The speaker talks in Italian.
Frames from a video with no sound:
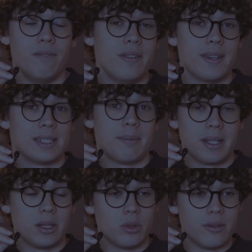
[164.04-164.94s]
vivere
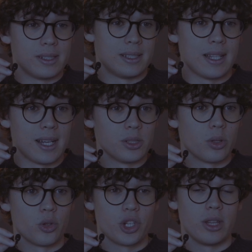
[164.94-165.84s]
l'ambiente universitario
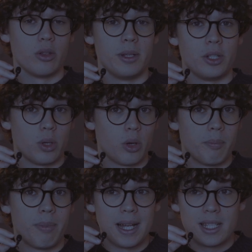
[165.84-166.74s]
conoscendo bene i tuoi
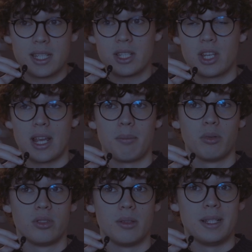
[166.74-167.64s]
compagni, c'è la
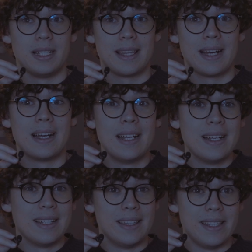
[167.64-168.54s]
possibilità
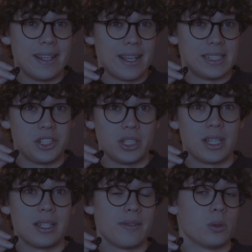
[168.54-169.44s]
di
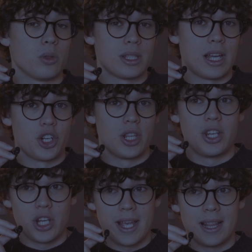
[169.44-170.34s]
crescita, di avere uno stage
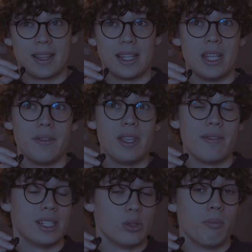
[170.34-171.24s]
decente, di
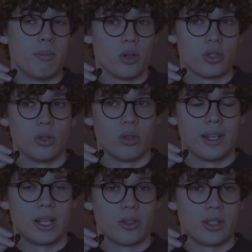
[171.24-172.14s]
vivere in un posto
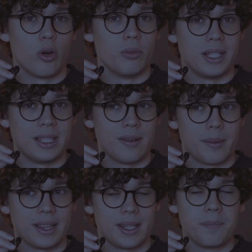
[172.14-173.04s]
dove le cose
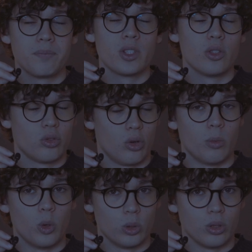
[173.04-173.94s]
obiettivamente sono
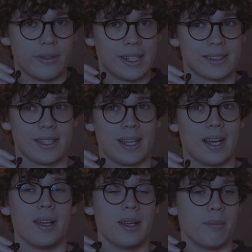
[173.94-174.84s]
molto diverse
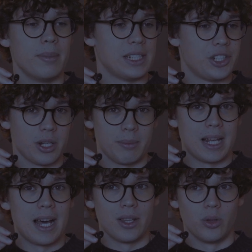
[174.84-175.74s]
da Brescia,
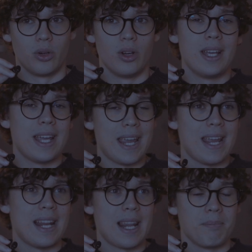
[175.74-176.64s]
Milano
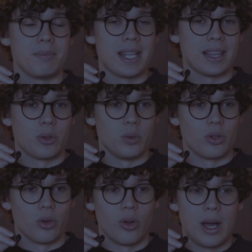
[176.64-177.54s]
e l'ambiente a cui
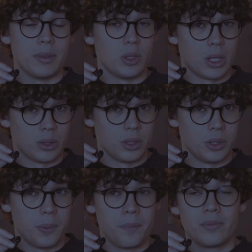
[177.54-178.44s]
sono abituato
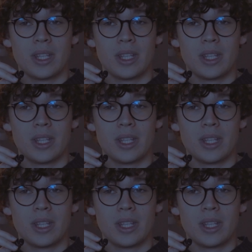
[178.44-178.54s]
io.